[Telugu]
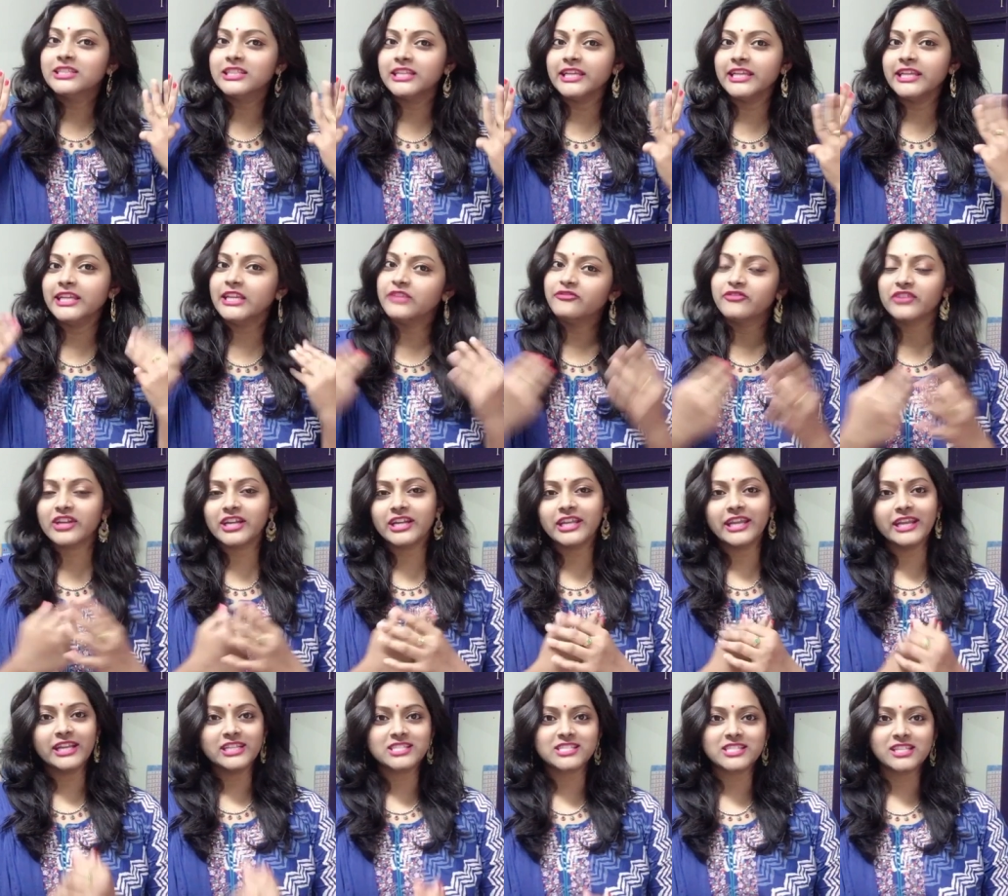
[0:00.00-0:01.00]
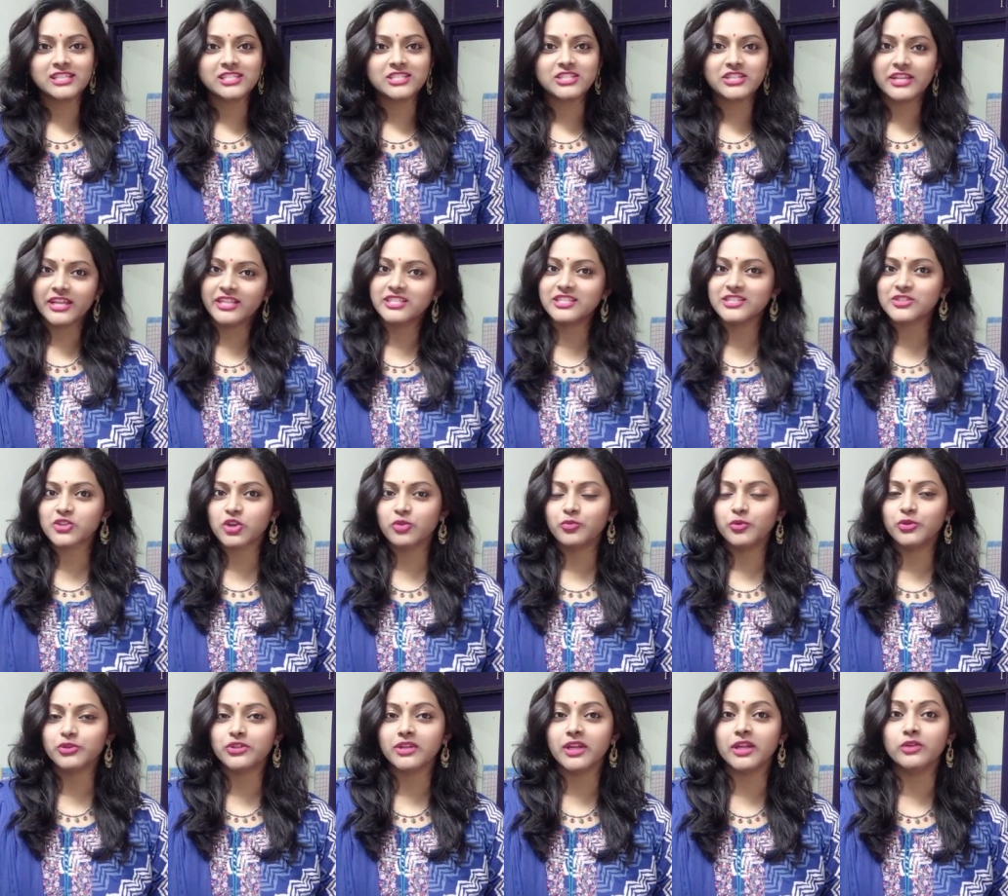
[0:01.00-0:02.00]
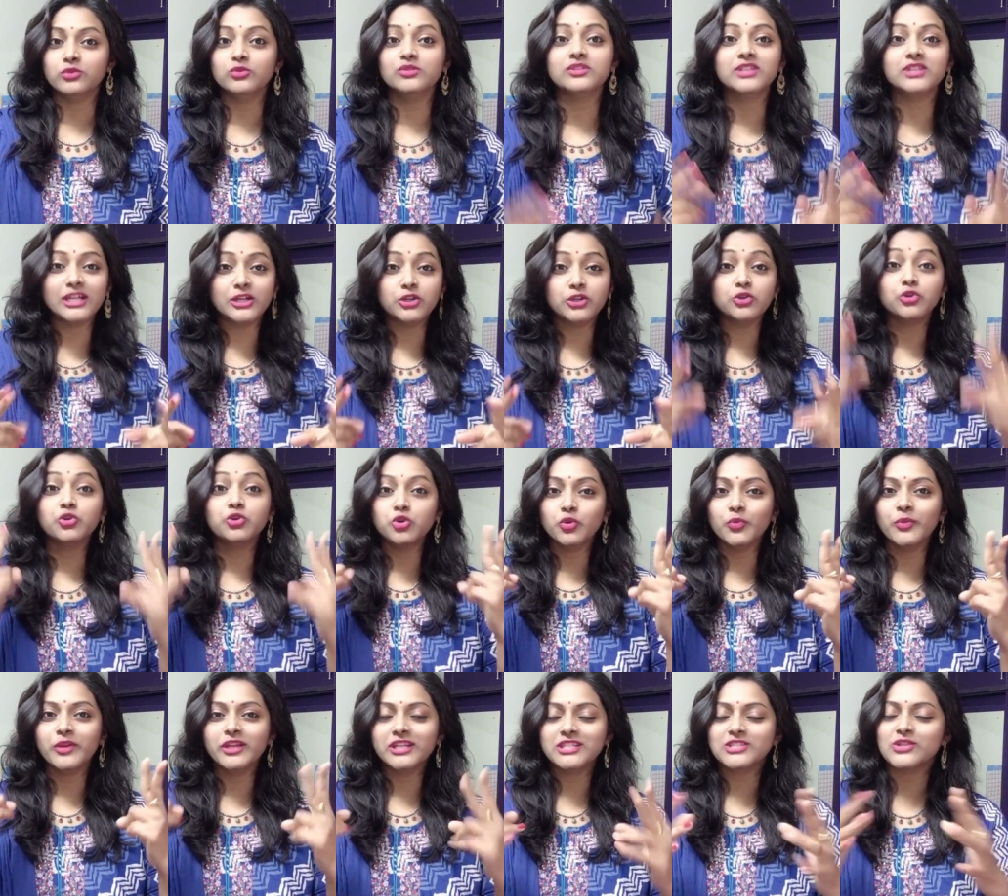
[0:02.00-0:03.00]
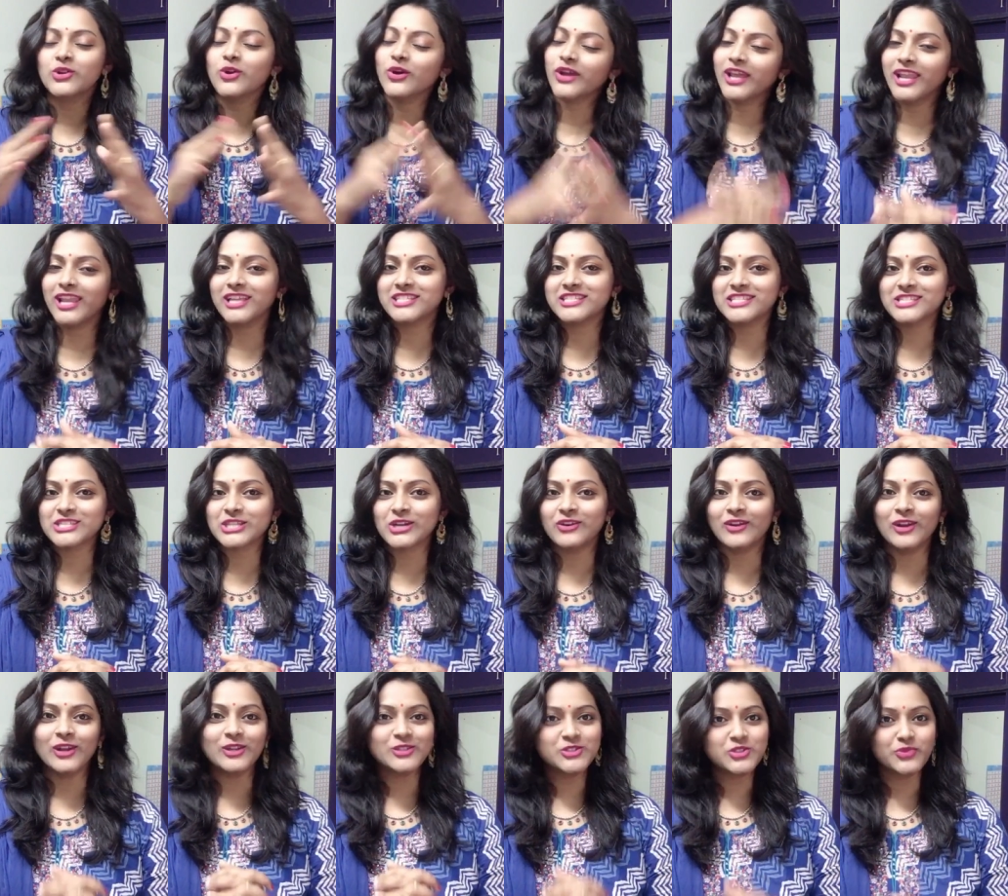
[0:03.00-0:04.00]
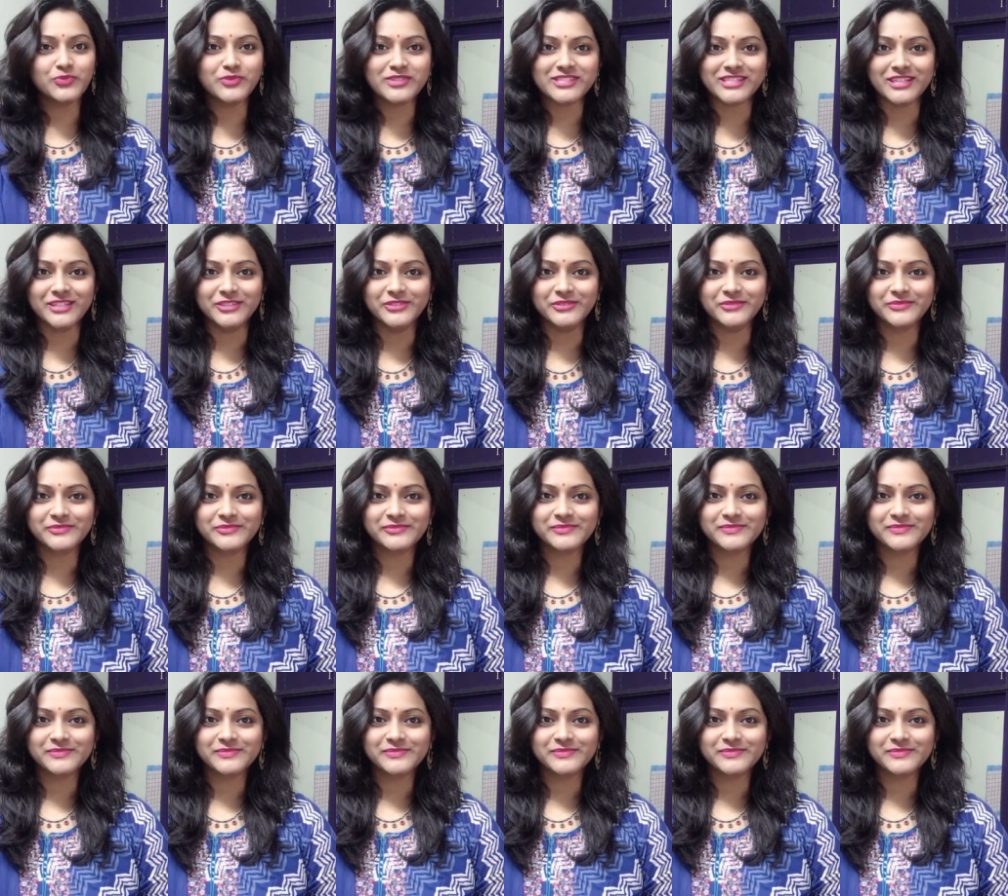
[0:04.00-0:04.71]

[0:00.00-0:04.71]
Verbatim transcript: త్రీ డిఫరెంట్ హెయిర్ స్టైల్స్ షేర్ చేసుకోబోతున్నాను దట్ టూ మినిట్స్లో ఎలా చేసుకోవాలో చూపిస్తాను